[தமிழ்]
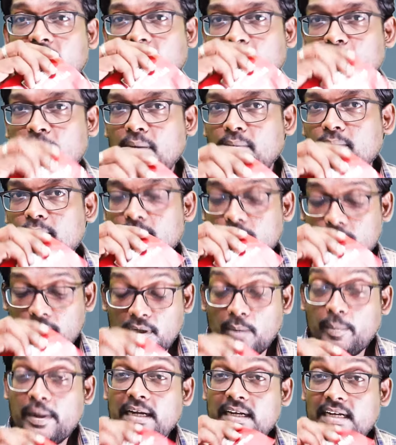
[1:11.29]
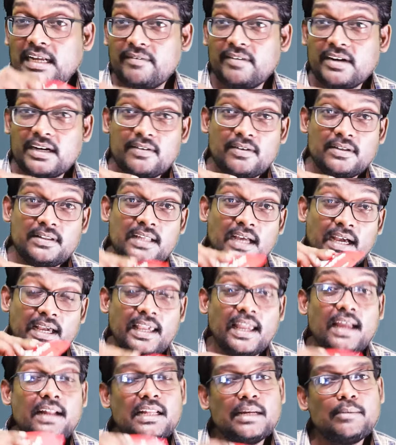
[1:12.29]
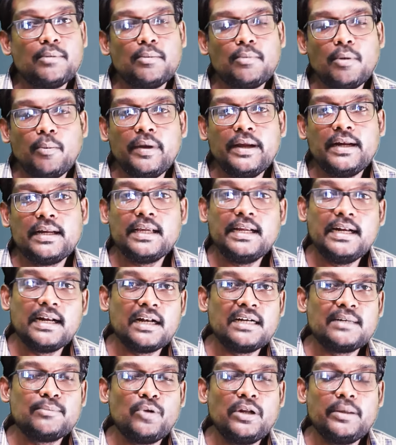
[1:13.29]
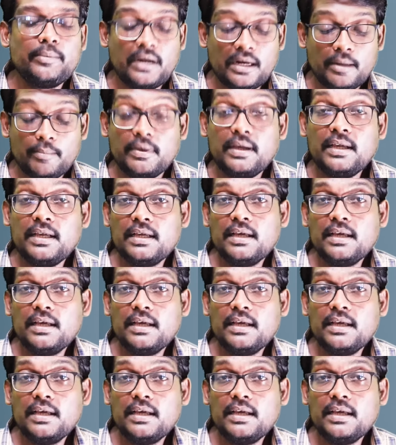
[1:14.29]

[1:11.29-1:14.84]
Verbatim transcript: நம்ம மொபைல் டவருக்கு வந்து அங்கேருந்து நம்ம மொபைலுக்கு இன்டர்நெட் மூலிமா நம்ம